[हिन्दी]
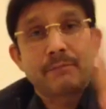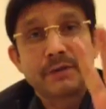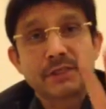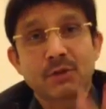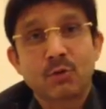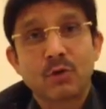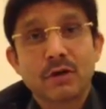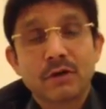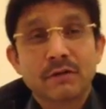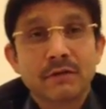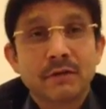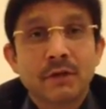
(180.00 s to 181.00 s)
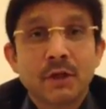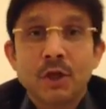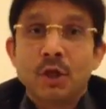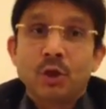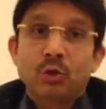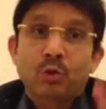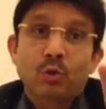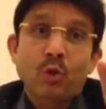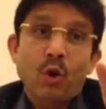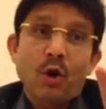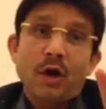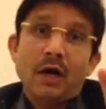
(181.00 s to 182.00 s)
का 20 करोड़
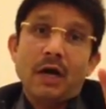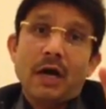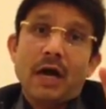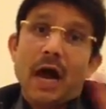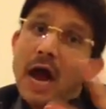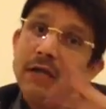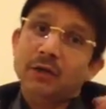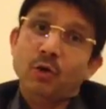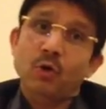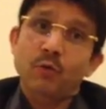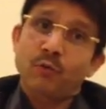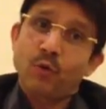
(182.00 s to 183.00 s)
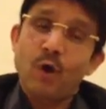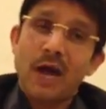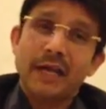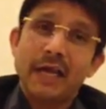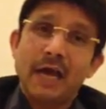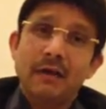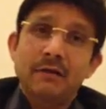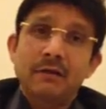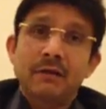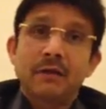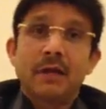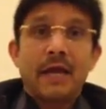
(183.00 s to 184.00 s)
तो आठ करोड़ वो आ गया
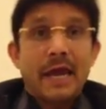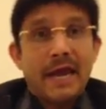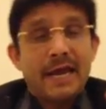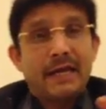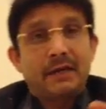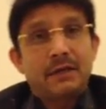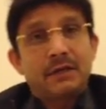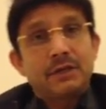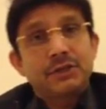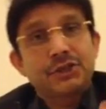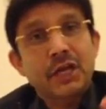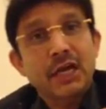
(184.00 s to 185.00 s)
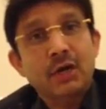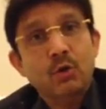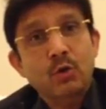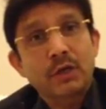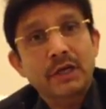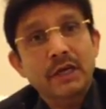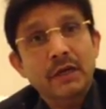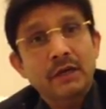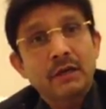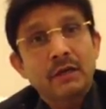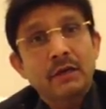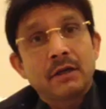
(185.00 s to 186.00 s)
एंड छह करोड़ की
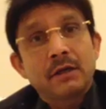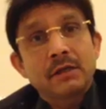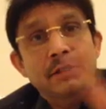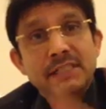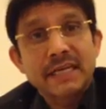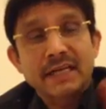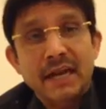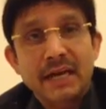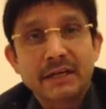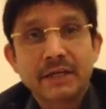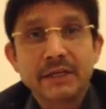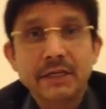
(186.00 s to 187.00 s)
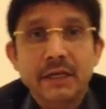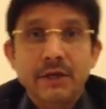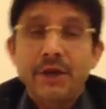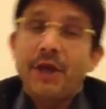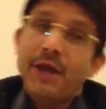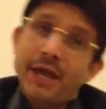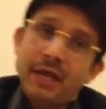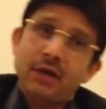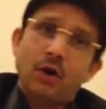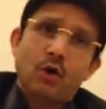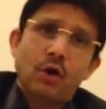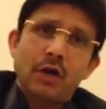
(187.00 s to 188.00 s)
सेटेलाइट गई है एक
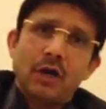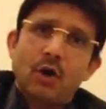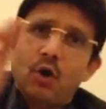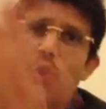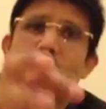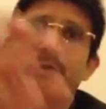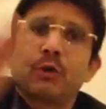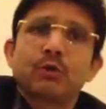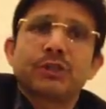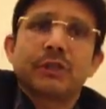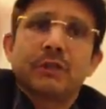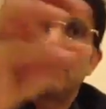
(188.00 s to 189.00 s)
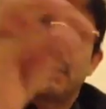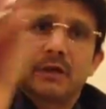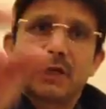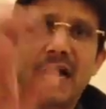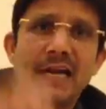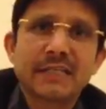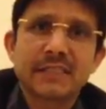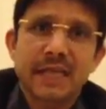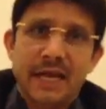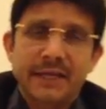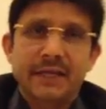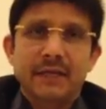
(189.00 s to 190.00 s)
करोड़ और भी कुछ राइट से
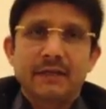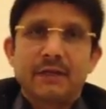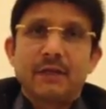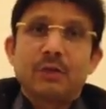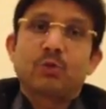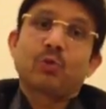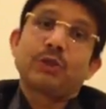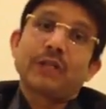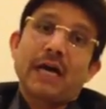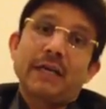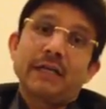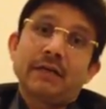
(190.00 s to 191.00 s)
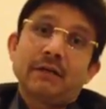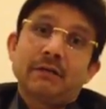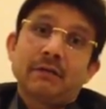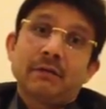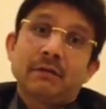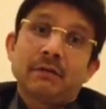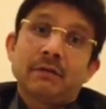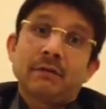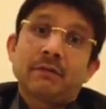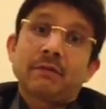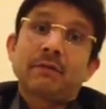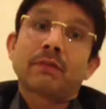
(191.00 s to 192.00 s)
आएंगे तो यानी
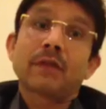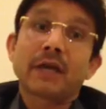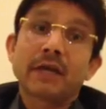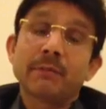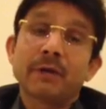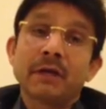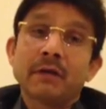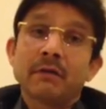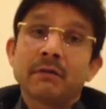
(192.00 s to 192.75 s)
तकरीबन